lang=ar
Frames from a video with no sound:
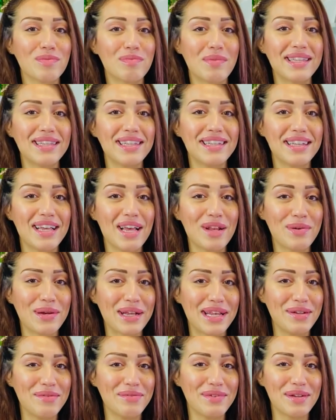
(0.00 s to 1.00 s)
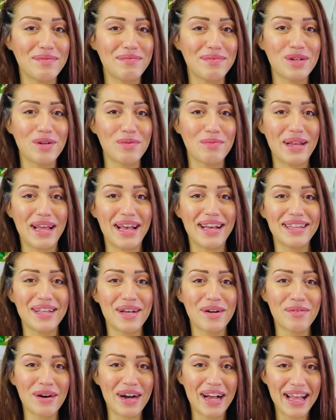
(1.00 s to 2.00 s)
الماضي ديالو خليونا نبداو
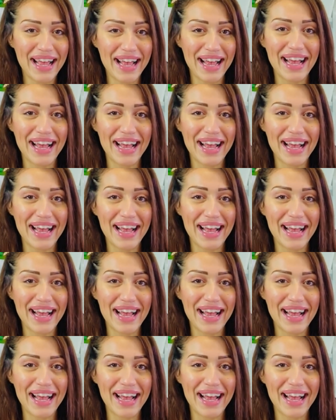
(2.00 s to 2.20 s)
بالهداوه